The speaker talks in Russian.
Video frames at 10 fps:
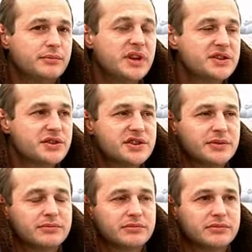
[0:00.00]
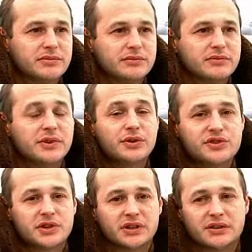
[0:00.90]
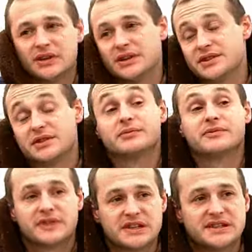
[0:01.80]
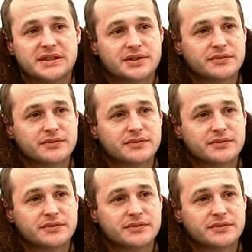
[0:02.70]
меньше, чем летчики такие же в России